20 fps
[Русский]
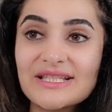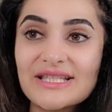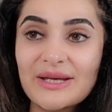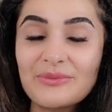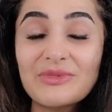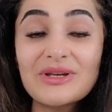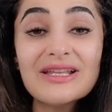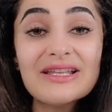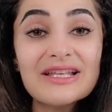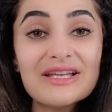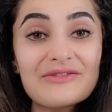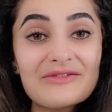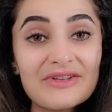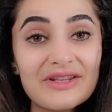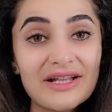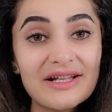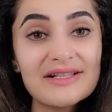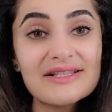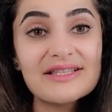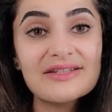Стабильное
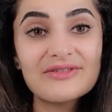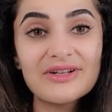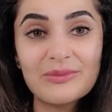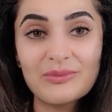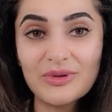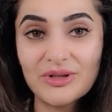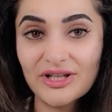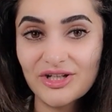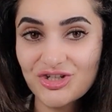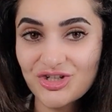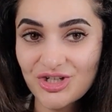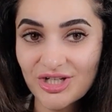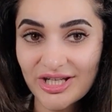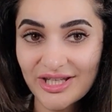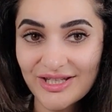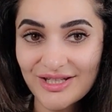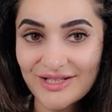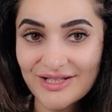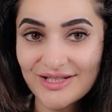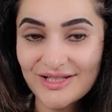финансовое
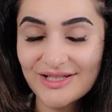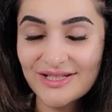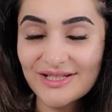положение.